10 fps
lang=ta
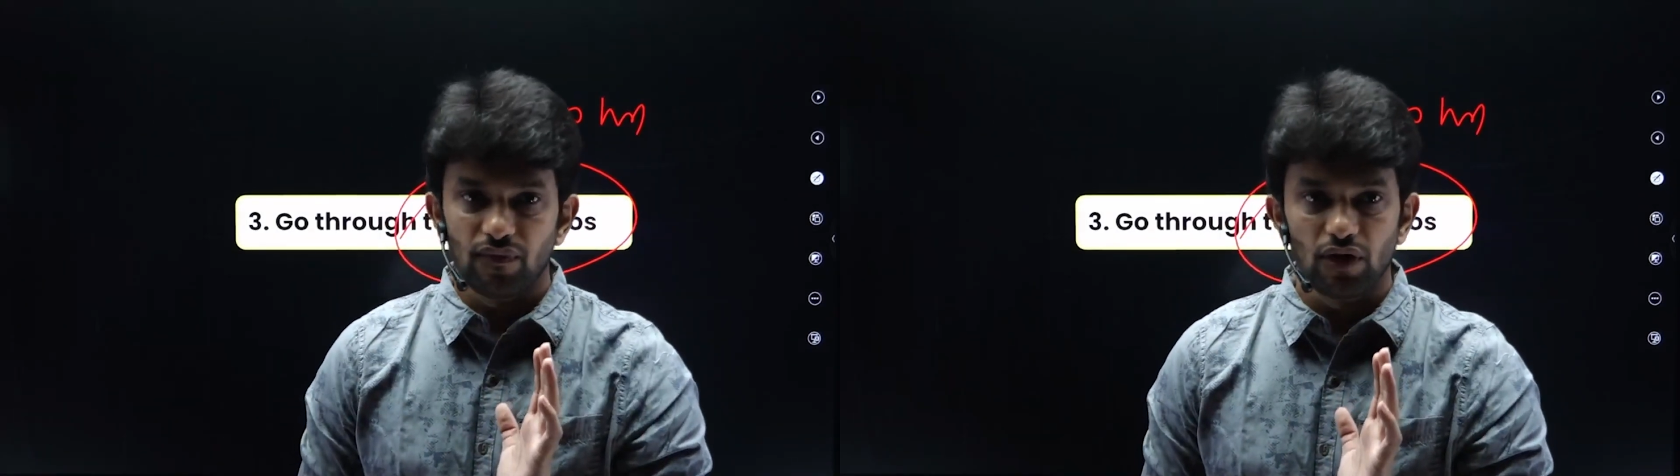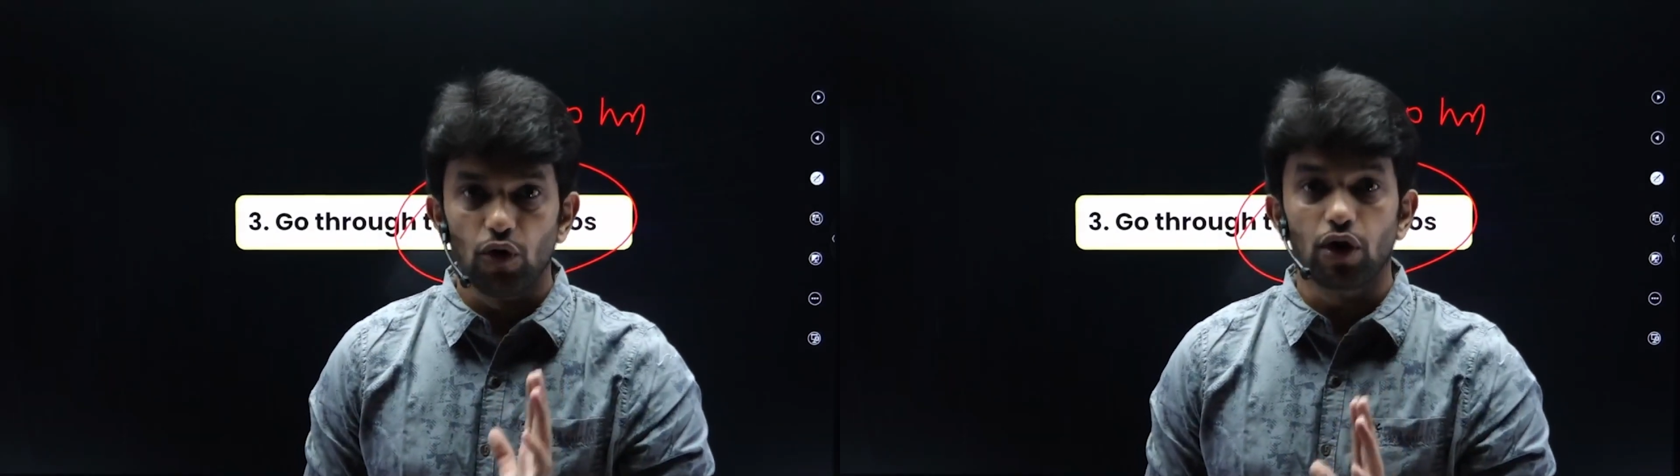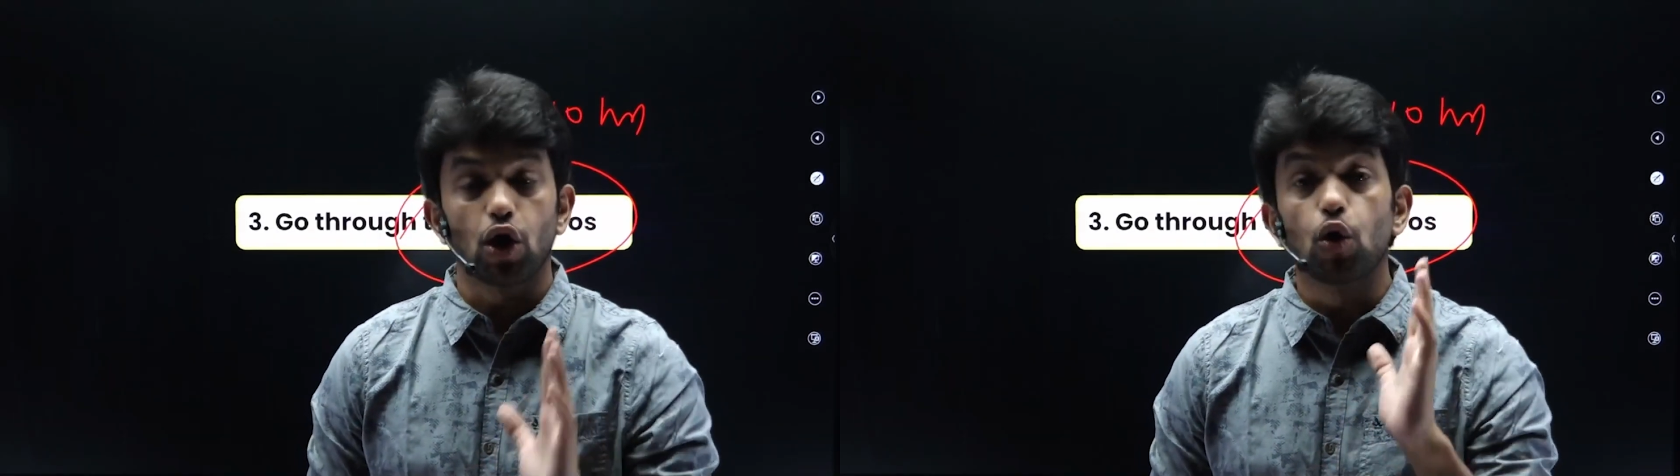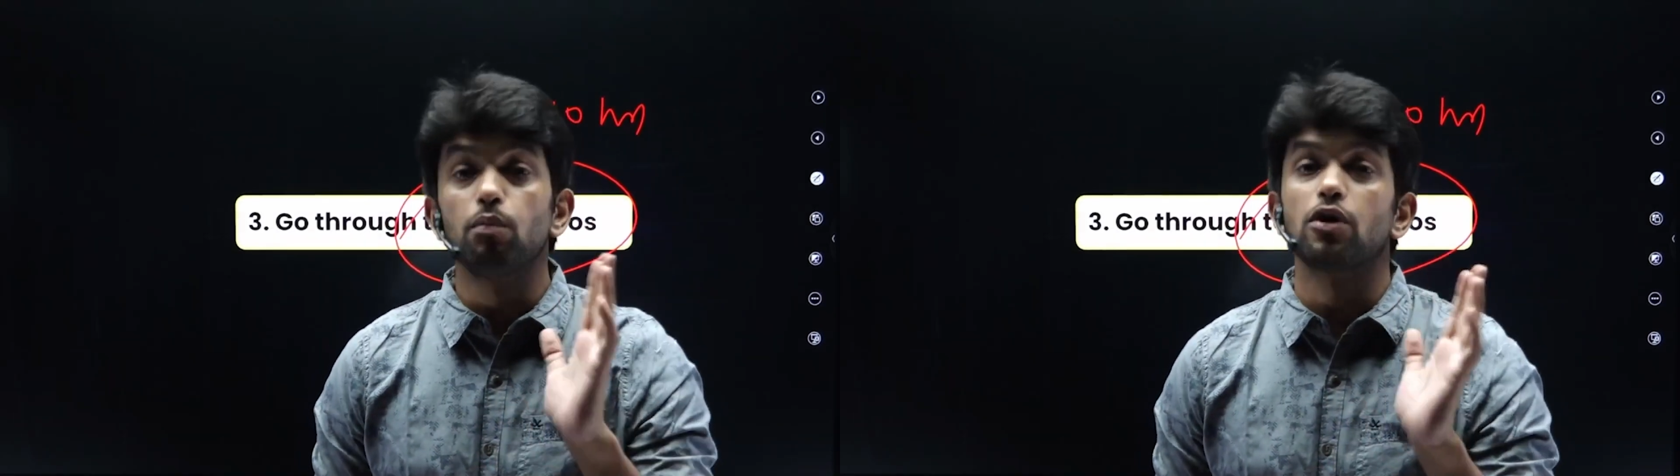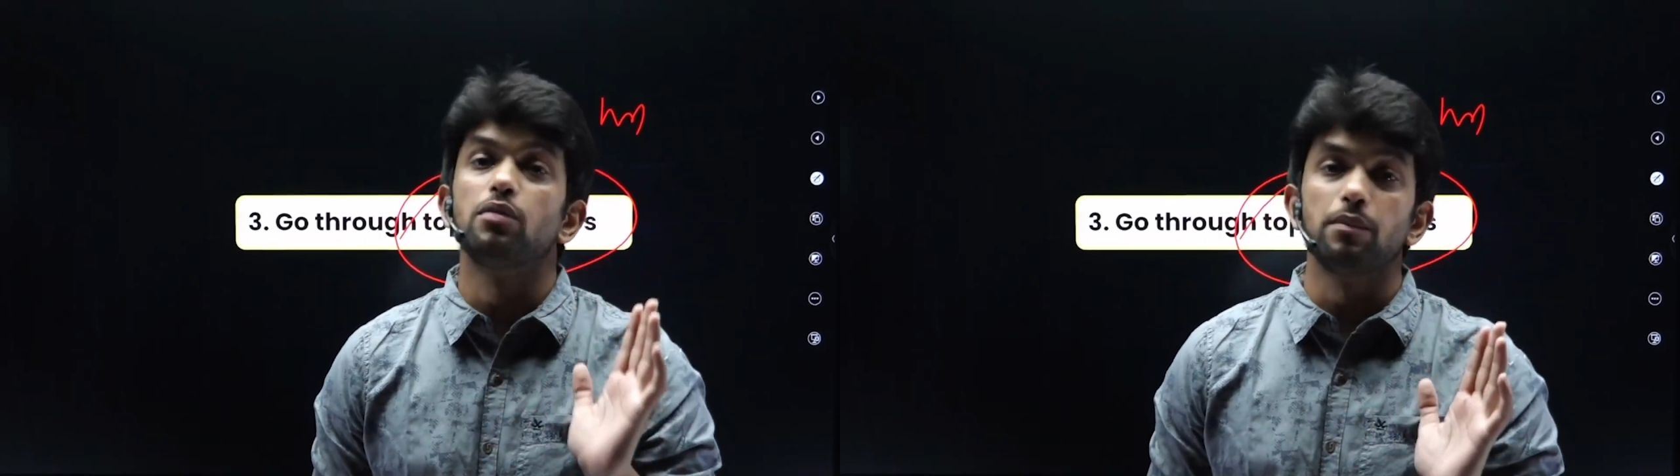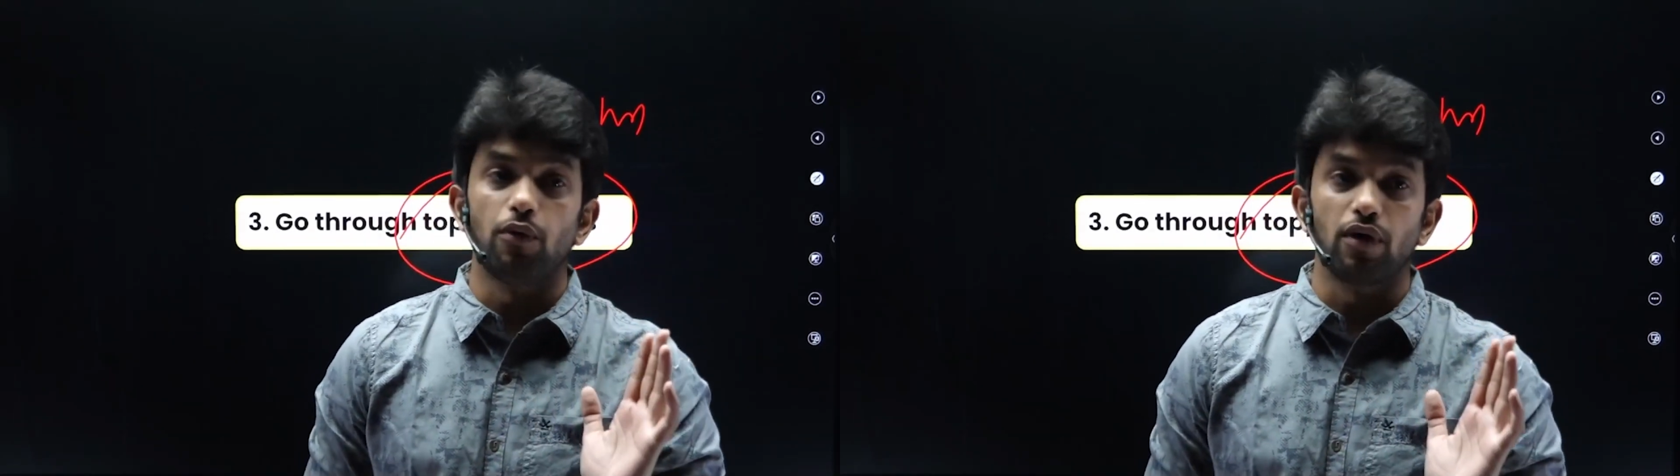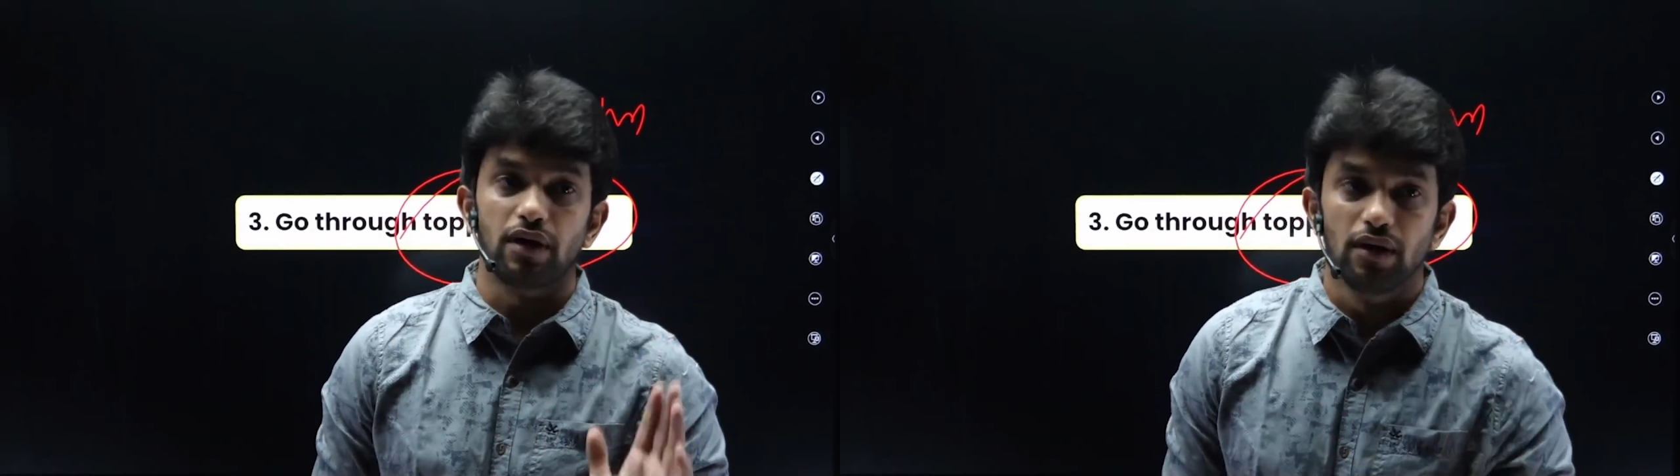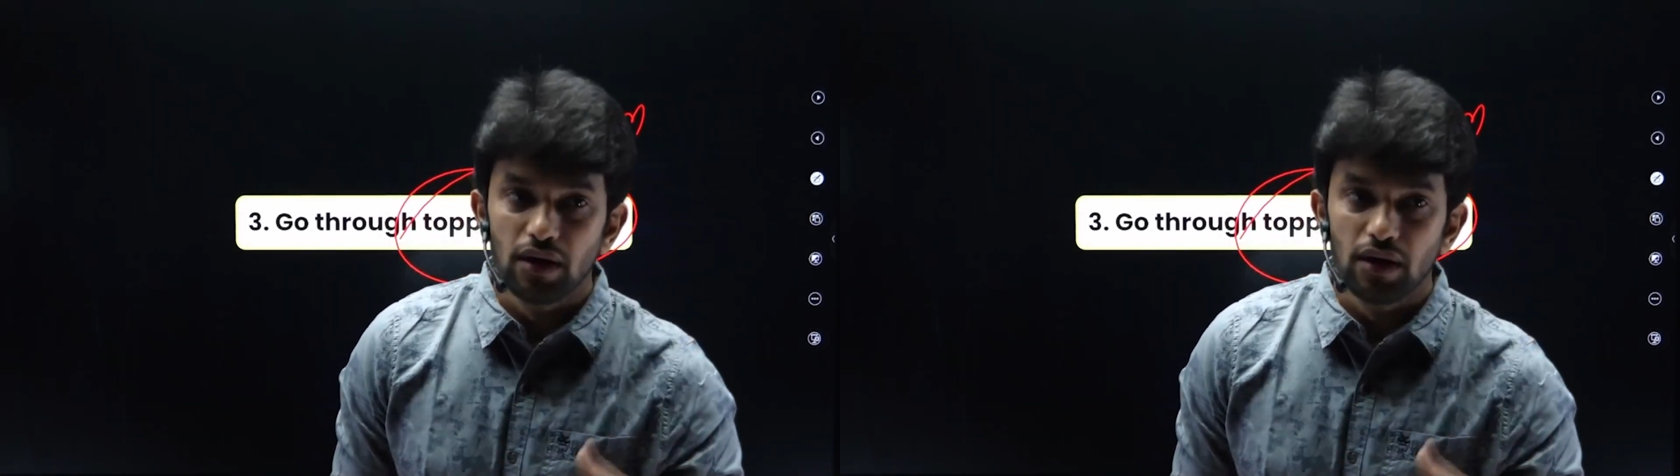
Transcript: ஓகே ரொம்ப ரொம்ப இம்பார்ட்டண்ட்